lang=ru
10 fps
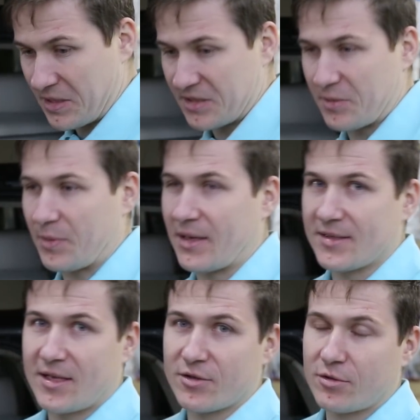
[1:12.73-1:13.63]
Тестер
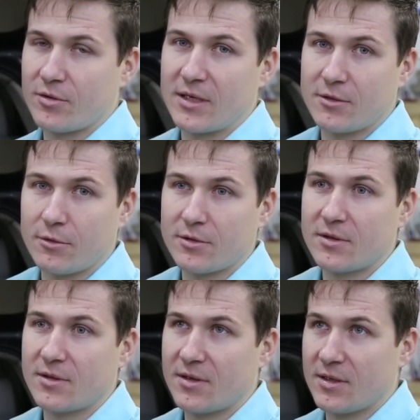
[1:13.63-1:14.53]
показал, что насос
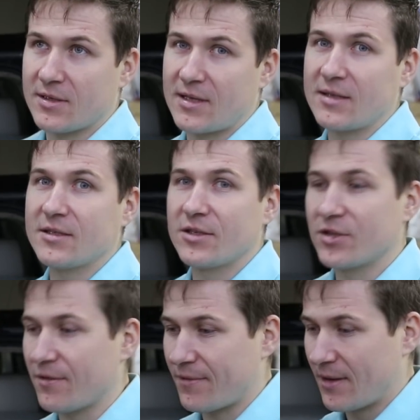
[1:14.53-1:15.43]
гидростанции
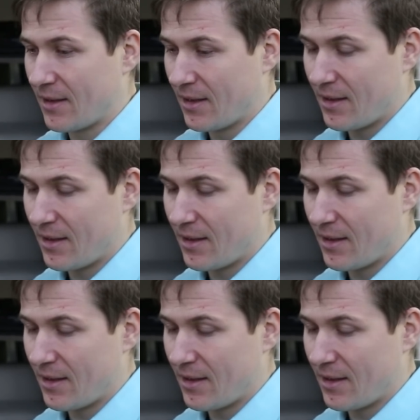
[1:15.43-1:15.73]
жив.